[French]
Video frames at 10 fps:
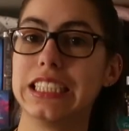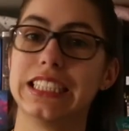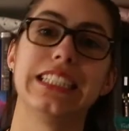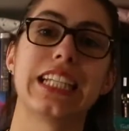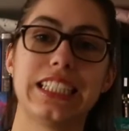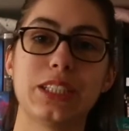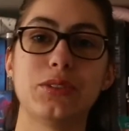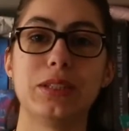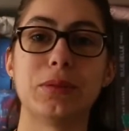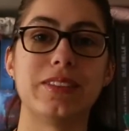C'est très
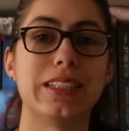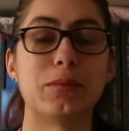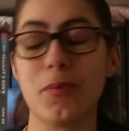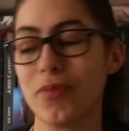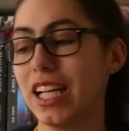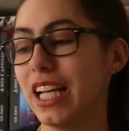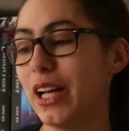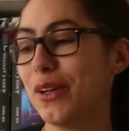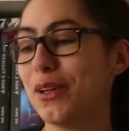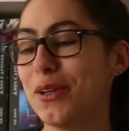ironique bien évidemment.
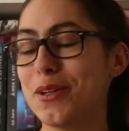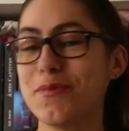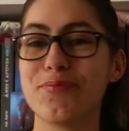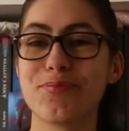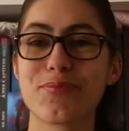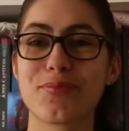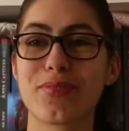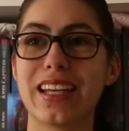Euh,